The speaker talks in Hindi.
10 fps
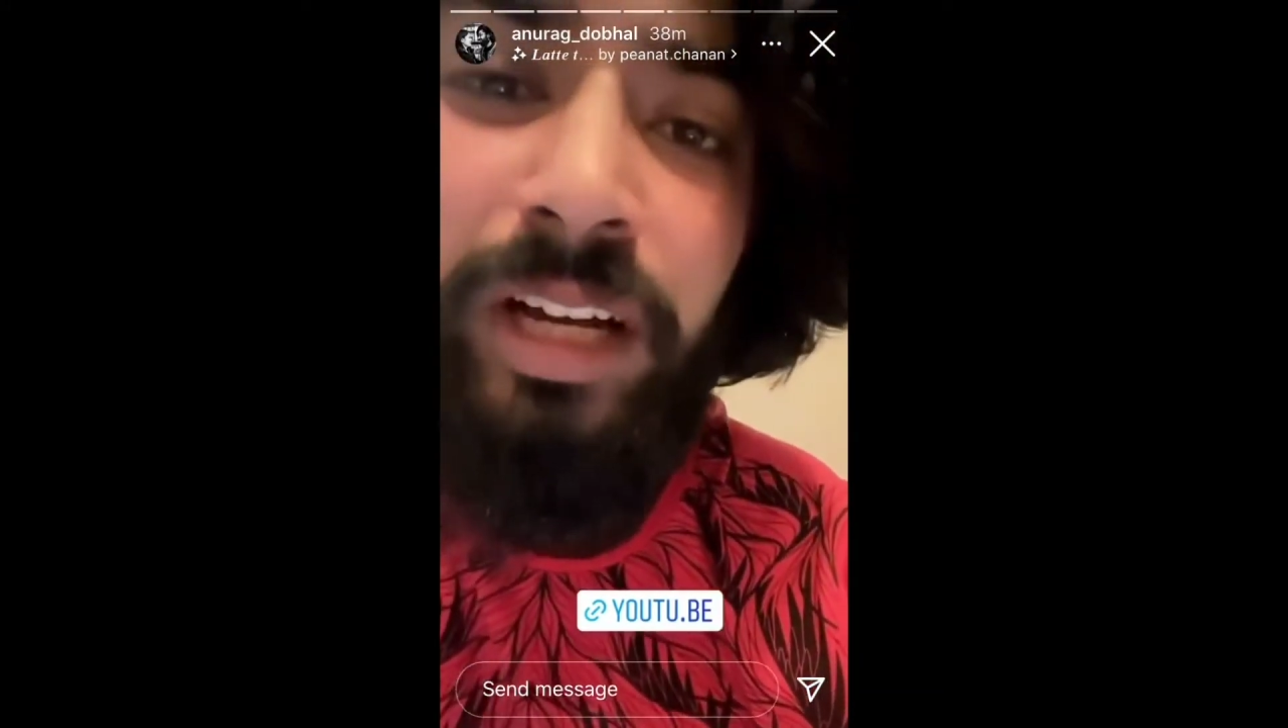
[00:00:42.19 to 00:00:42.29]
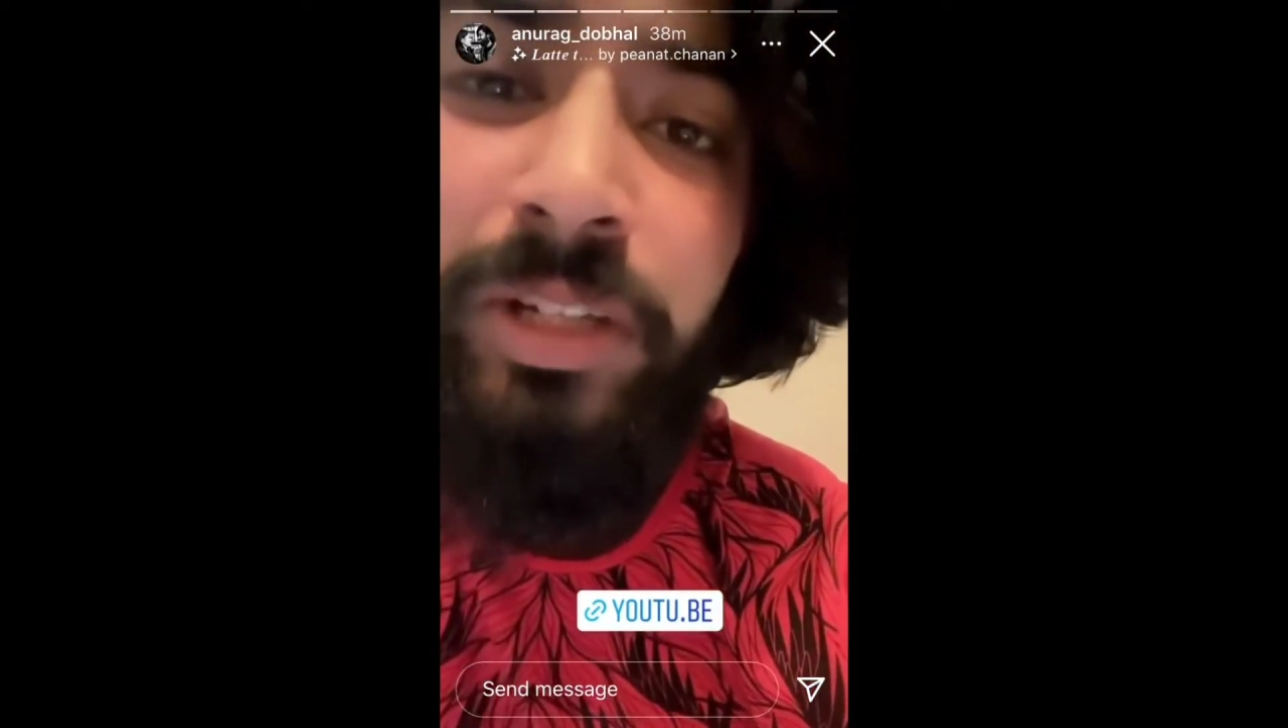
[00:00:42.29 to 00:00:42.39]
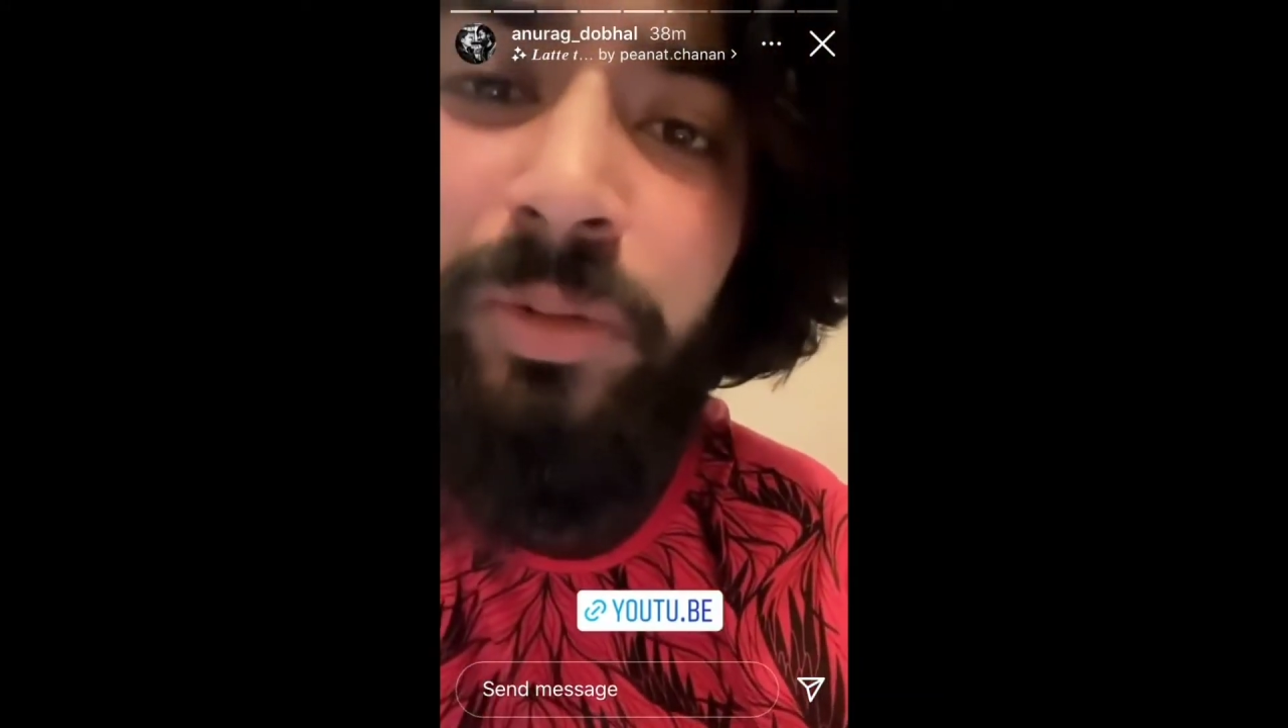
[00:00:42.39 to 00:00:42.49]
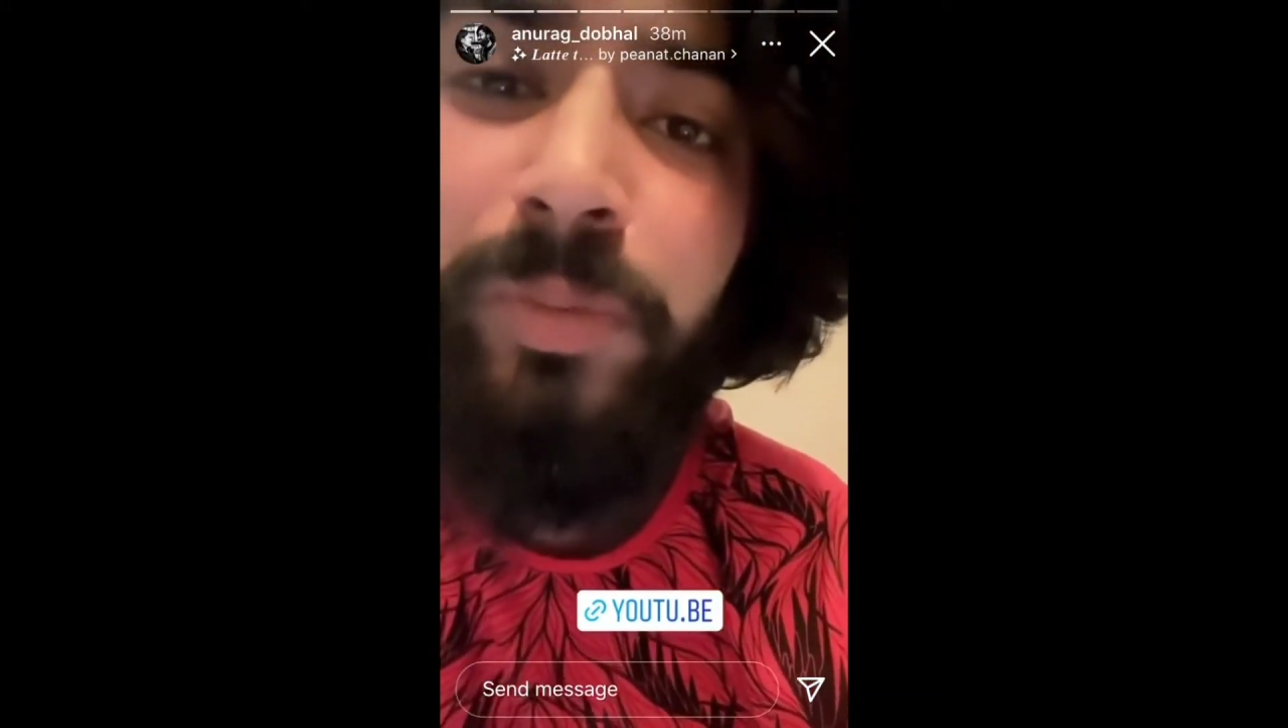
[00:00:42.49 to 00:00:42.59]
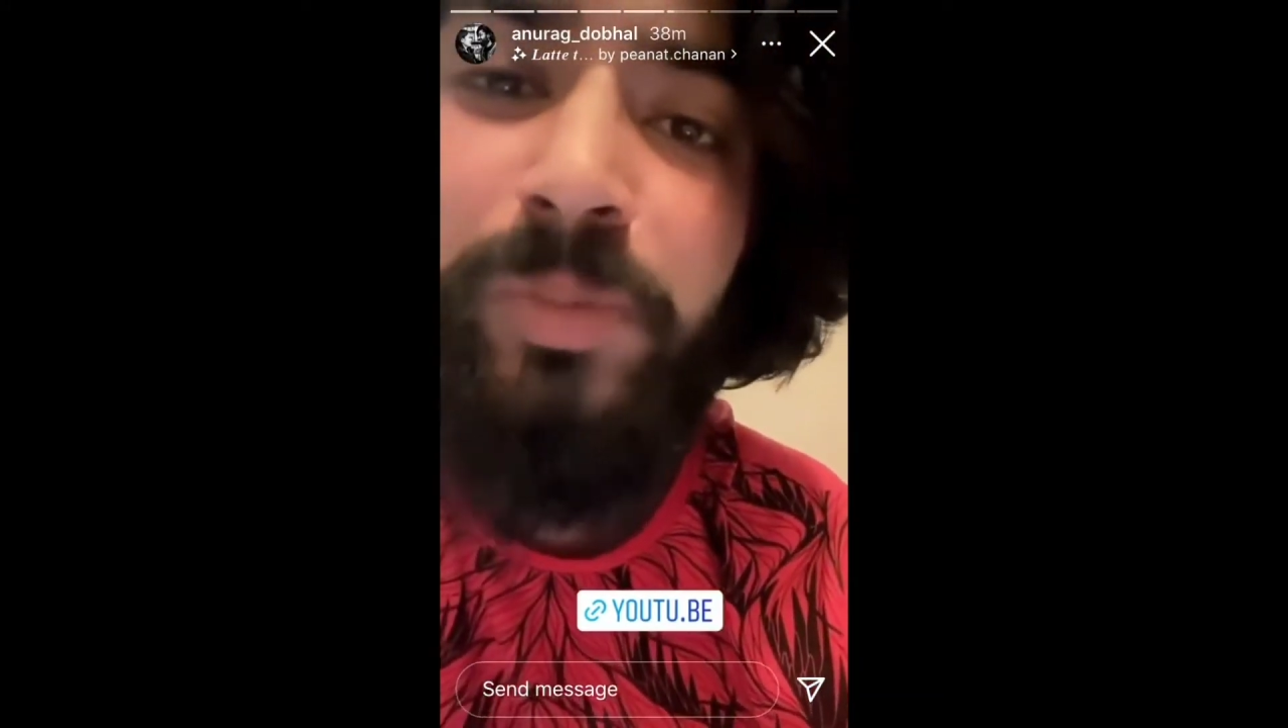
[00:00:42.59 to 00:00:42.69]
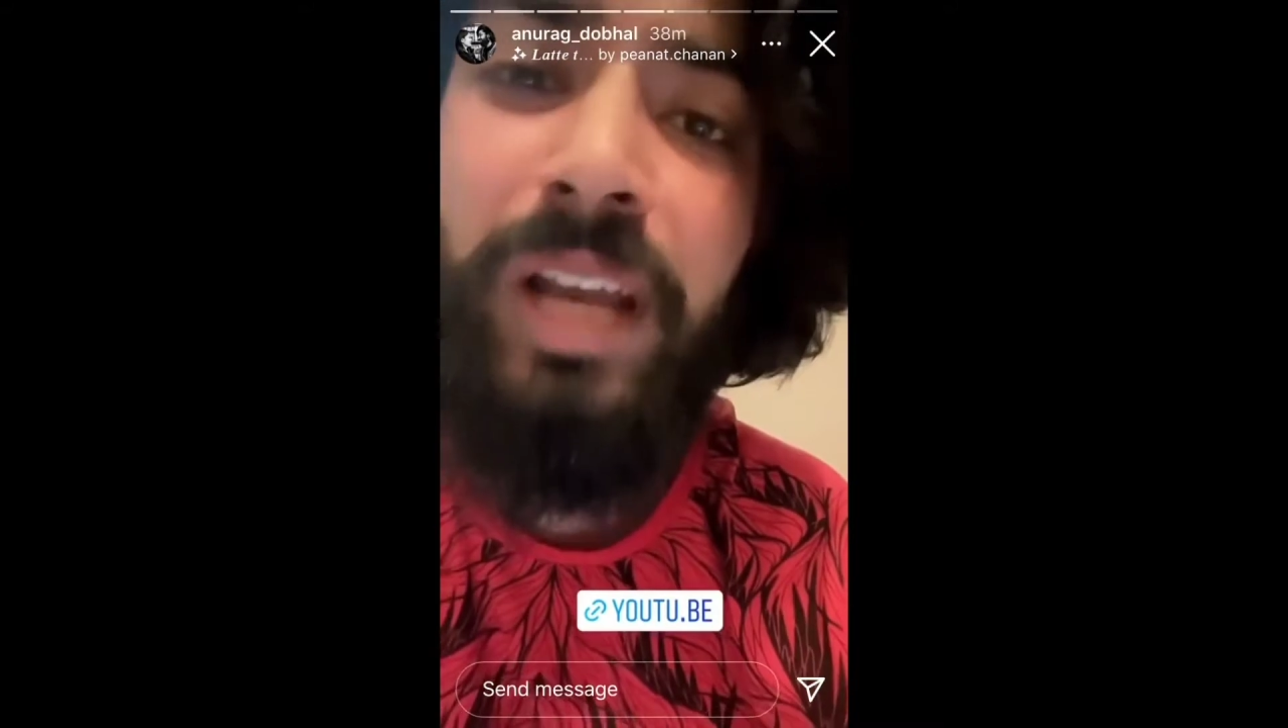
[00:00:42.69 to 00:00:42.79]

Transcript: हर यूट्यूब